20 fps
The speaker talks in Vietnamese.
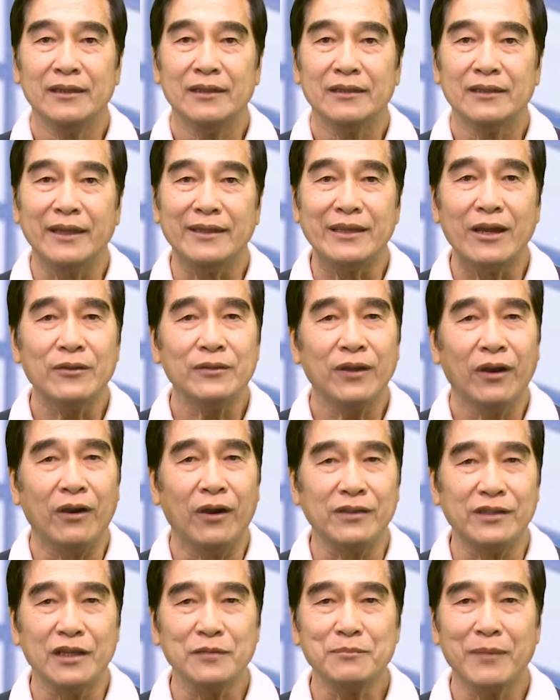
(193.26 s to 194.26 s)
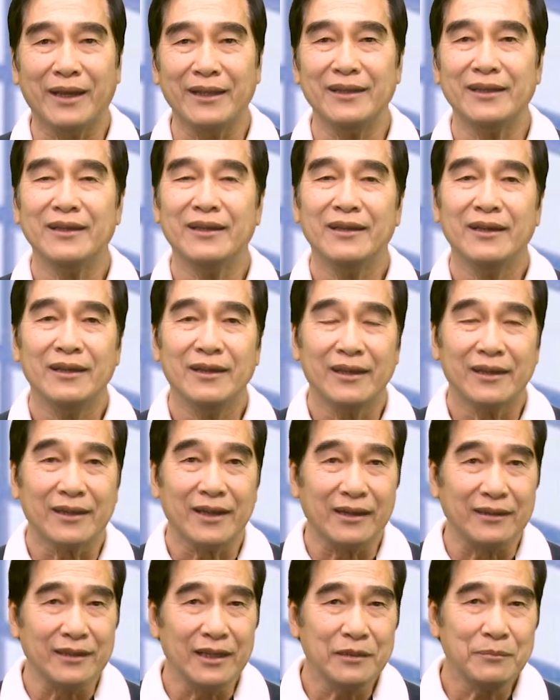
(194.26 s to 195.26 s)
thầy giáo thọ nhấn mạnh
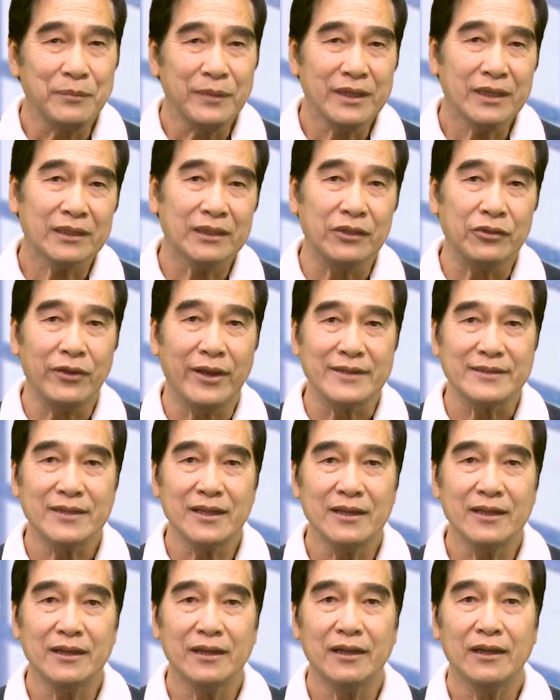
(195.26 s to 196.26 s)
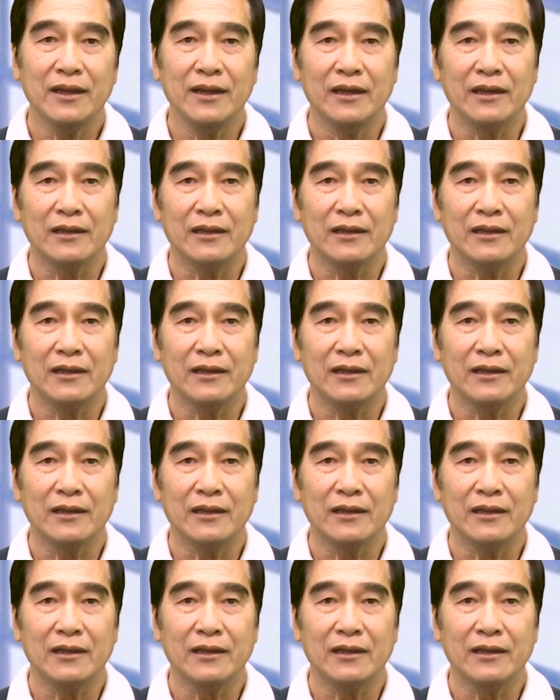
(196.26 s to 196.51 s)
cần nên biết tỷ Duệ Sơn